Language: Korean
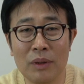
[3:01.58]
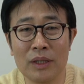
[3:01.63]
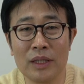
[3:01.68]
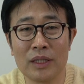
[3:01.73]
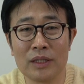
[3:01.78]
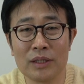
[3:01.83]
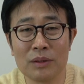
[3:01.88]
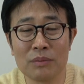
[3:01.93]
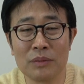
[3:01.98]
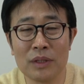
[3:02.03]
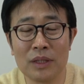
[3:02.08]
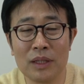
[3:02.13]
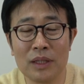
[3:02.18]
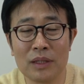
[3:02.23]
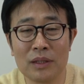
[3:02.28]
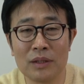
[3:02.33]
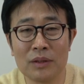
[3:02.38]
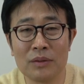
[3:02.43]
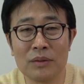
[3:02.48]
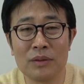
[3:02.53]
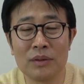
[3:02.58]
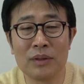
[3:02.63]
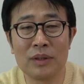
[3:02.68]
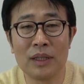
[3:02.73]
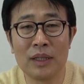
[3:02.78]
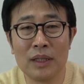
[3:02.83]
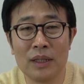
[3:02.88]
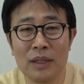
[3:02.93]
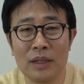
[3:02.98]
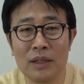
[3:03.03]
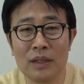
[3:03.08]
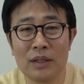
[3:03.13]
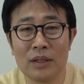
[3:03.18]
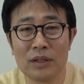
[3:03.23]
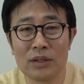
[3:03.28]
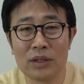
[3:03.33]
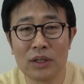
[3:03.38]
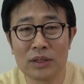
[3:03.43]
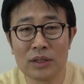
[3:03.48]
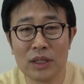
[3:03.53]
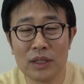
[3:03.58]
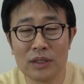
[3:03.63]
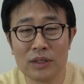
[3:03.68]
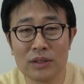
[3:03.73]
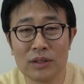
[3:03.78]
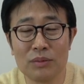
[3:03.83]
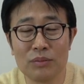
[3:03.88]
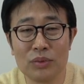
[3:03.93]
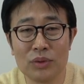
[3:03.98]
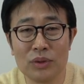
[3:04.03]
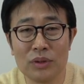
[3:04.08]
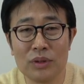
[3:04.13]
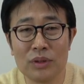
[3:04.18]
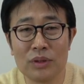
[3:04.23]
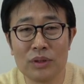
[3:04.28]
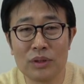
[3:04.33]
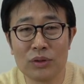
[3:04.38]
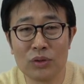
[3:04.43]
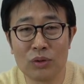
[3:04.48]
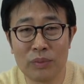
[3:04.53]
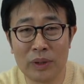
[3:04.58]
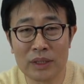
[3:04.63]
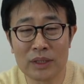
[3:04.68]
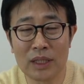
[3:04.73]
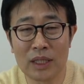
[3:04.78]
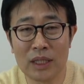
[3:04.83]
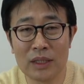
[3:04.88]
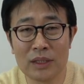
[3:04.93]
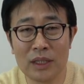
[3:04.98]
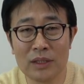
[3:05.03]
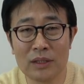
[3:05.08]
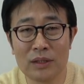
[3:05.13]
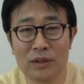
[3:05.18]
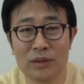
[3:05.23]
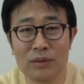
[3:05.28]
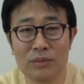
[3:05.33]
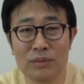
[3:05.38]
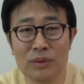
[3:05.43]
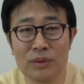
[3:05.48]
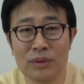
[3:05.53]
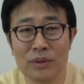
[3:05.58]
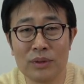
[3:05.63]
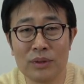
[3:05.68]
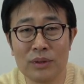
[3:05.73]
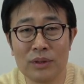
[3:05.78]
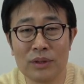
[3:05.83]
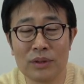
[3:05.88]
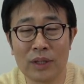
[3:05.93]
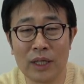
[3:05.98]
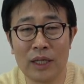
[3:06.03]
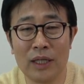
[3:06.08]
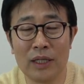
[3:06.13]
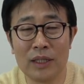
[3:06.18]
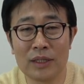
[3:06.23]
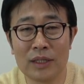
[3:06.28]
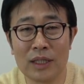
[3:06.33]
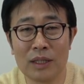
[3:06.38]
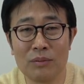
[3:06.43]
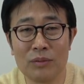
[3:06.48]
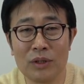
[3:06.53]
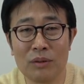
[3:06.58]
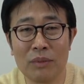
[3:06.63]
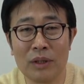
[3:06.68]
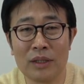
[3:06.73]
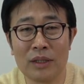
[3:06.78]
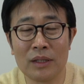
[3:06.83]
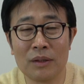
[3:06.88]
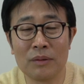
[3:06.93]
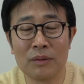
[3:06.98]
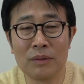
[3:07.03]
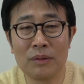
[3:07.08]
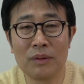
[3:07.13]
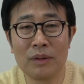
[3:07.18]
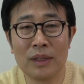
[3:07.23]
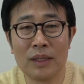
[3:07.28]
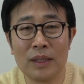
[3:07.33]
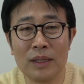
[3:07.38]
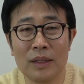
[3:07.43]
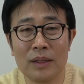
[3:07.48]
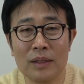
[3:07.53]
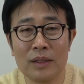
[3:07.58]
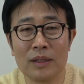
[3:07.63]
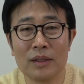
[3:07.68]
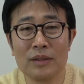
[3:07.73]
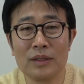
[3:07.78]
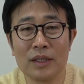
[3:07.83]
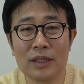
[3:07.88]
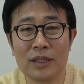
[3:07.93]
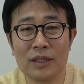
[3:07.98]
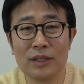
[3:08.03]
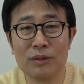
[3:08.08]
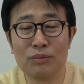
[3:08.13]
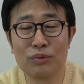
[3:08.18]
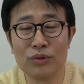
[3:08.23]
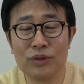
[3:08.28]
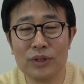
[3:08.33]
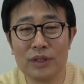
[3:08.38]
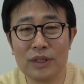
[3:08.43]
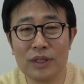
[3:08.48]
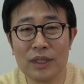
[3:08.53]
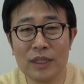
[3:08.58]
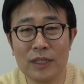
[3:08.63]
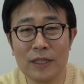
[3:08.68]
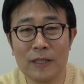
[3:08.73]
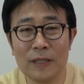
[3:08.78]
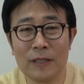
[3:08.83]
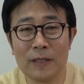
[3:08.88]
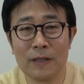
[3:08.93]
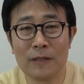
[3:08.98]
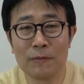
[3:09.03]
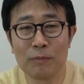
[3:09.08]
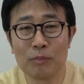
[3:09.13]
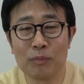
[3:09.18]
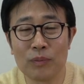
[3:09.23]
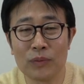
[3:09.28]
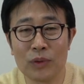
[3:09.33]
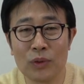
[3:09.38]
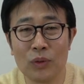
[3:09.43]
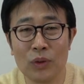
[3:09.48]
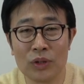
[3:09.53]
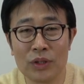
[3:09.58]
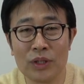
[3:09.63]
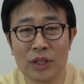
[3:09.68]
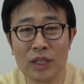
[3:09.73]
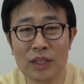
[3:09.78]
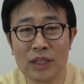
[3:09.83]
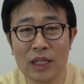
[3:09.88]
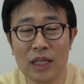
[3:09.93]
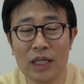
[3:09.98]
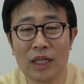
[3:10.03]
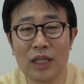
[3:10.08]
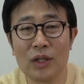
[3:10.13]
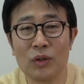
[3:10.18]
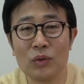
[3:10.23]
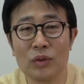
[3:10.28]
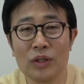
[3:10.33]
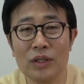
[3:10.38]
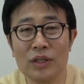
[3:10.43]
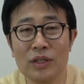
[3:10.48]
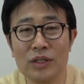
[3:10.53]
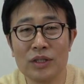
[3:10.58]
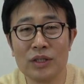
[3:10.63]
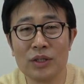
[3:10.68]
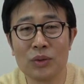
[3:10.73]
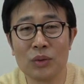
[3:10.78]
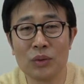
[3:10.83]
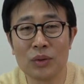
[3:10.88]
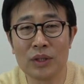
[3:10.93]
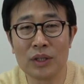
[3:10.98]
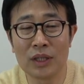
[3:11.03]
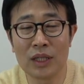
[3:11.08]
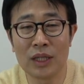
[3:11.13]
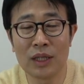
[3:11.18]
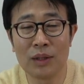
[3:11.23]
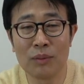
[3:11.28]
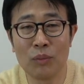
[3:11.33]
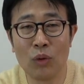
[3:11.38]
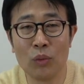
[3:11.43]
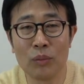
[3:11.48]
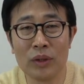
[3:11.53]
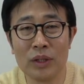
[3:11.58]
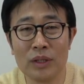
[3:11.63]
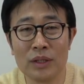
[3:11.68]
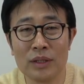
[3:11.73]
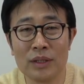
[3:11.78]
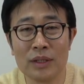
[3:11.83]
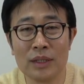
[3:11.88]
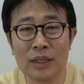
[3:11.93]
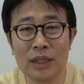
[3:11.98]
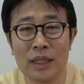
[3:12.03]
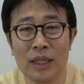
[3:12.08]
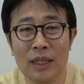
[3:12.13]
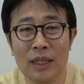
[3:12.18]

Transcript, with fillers: 만났습니다. 그리고 석사 했었던 분들, 또 박사까지 했었던 분들, 다양한 사람들을 만나고, 현재 그 분들이 또 어떻게 살아가고 있는지도 이렇게 보면은